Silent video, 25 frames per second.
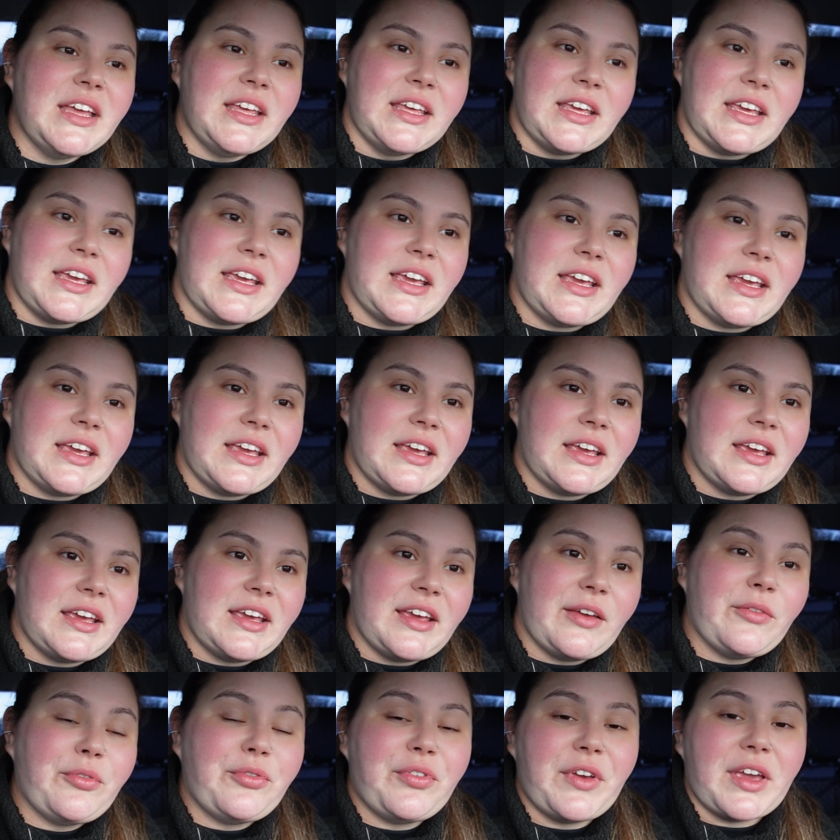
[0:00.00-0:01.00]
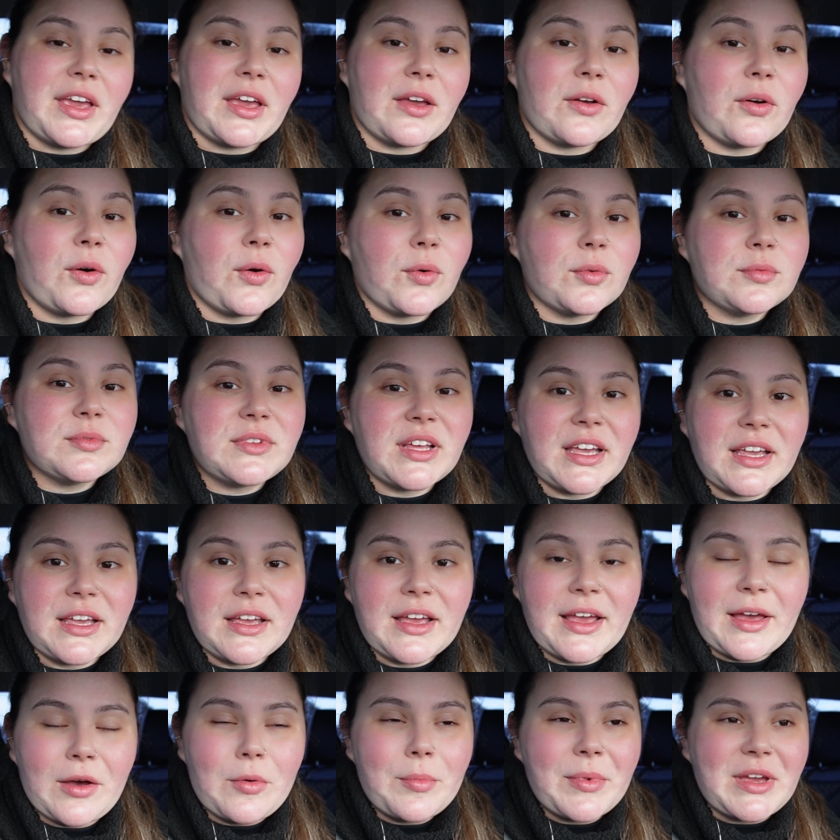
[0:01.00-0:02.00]
E, enfim, ontem
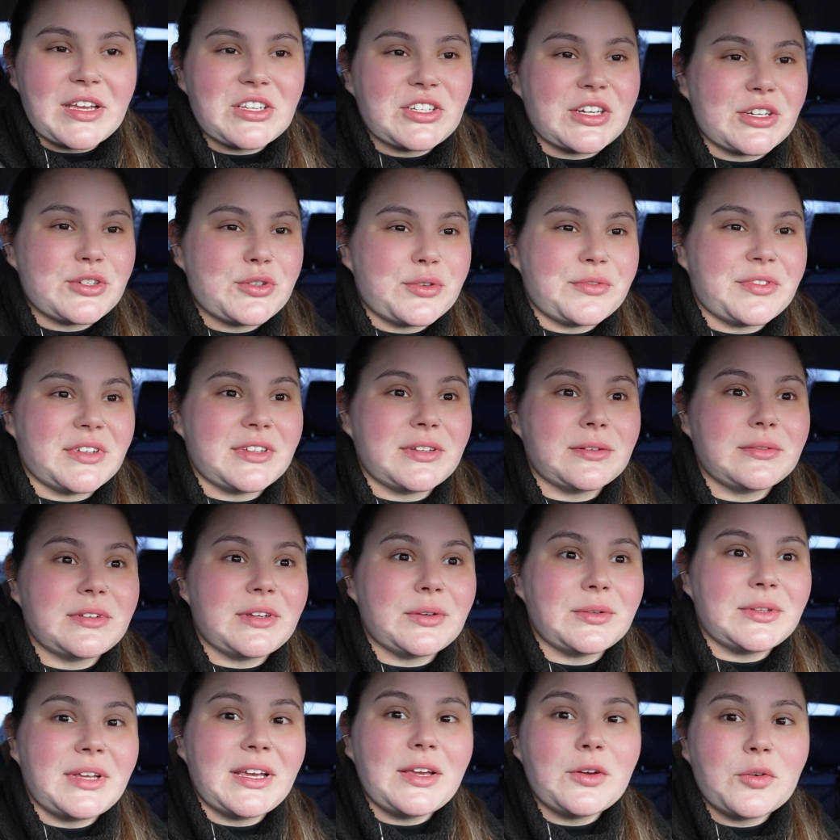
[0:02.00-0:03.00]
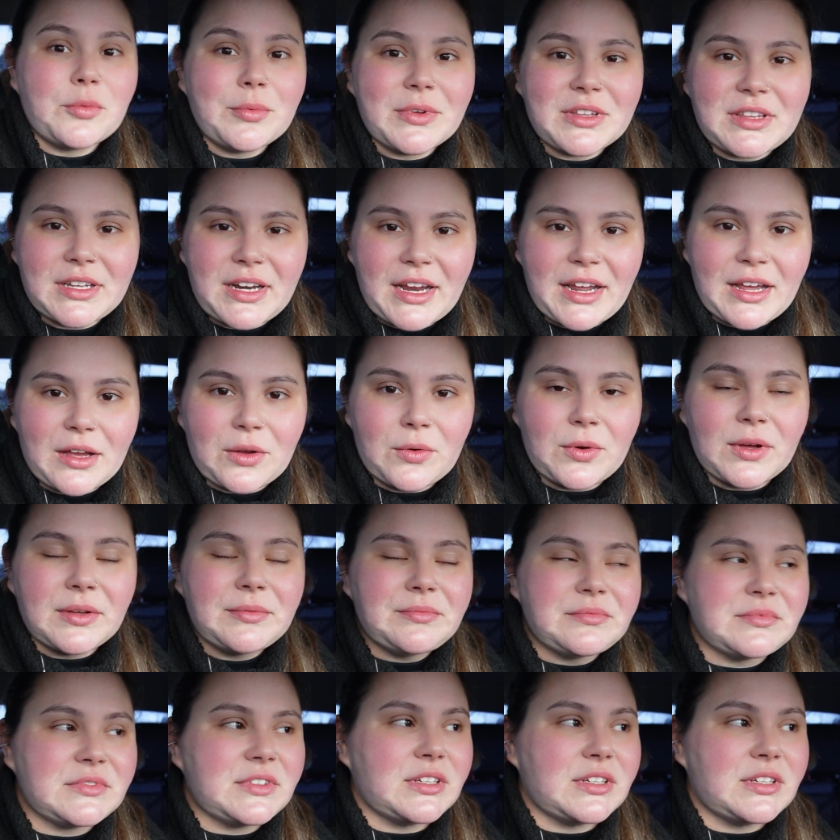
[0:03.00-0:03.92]
realmente a chuva não deu nenhuma trégua,